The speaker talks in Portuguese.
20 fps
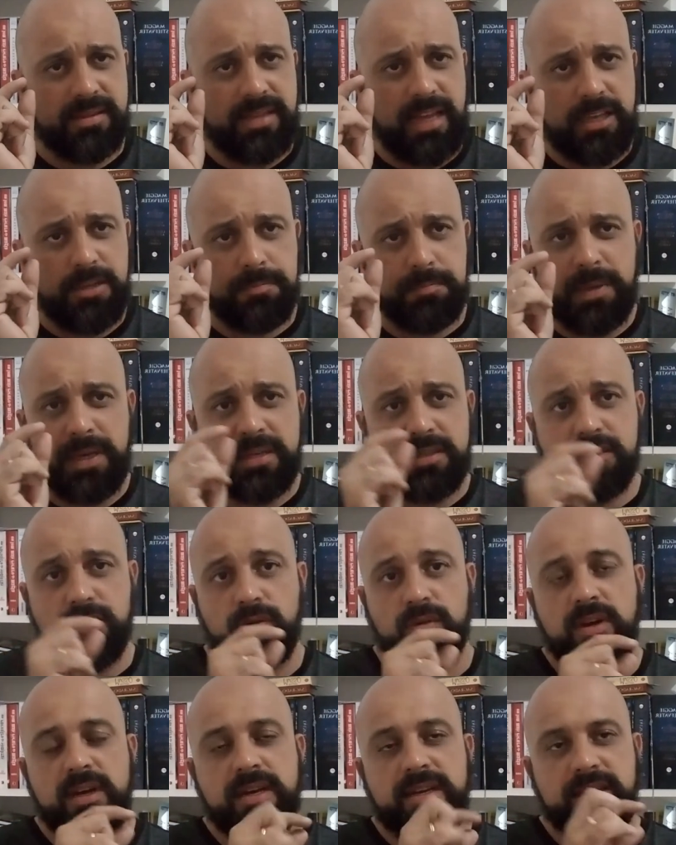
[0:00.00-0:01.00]
dead
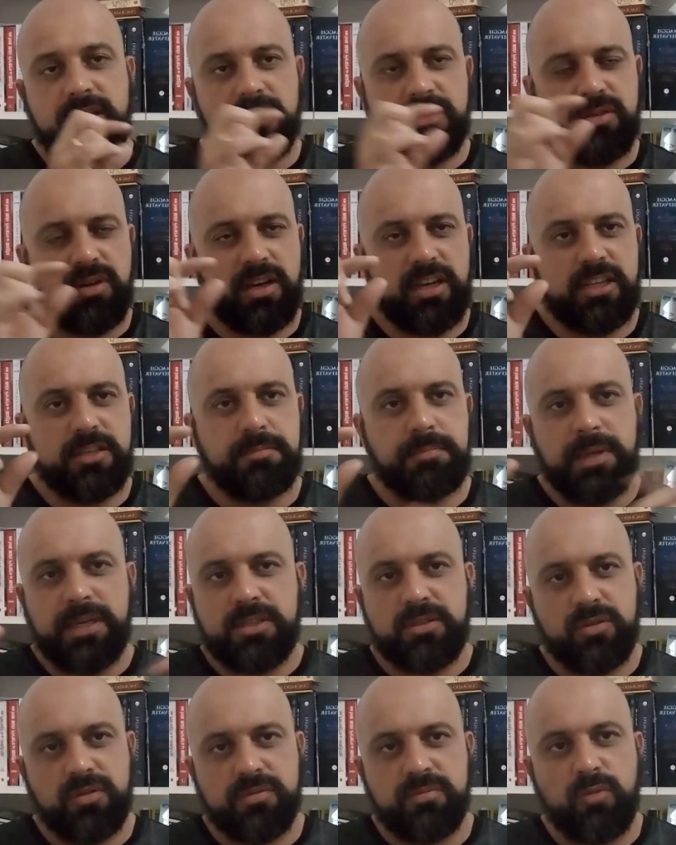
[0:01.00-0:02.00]
pixel, que são aqueles
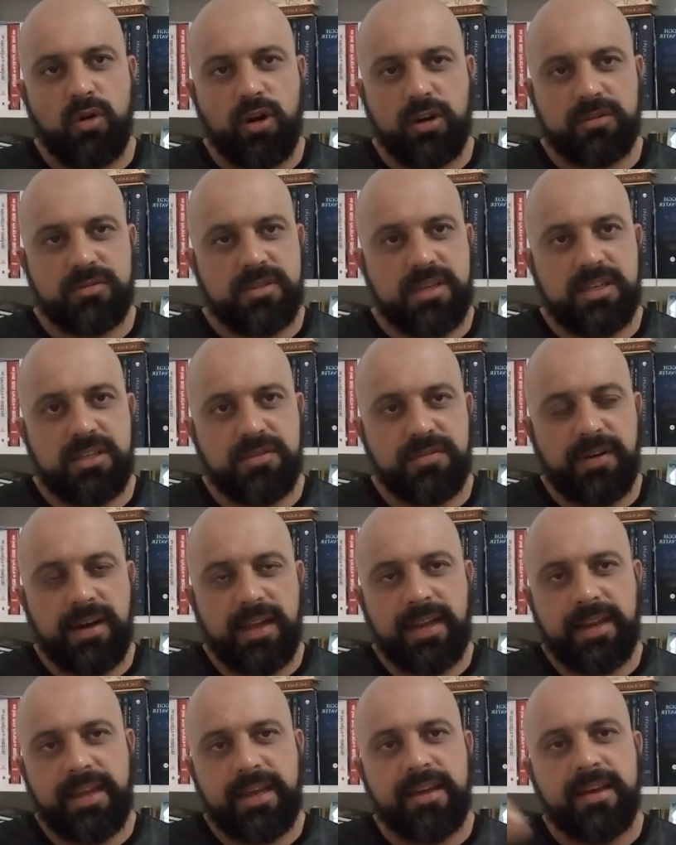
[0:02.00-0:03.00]
pixels mortos que a gente
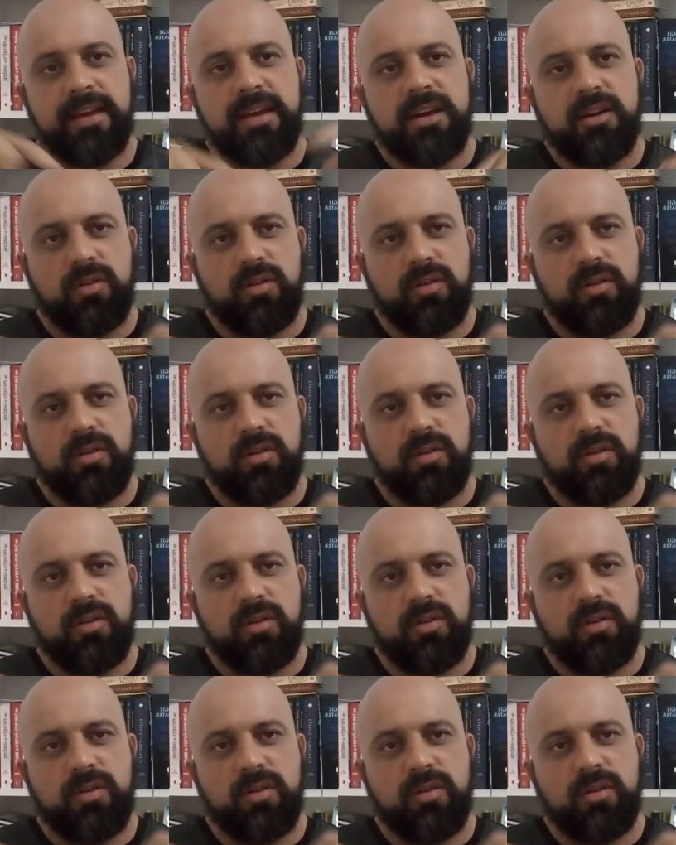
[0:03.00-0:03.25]
fala, né?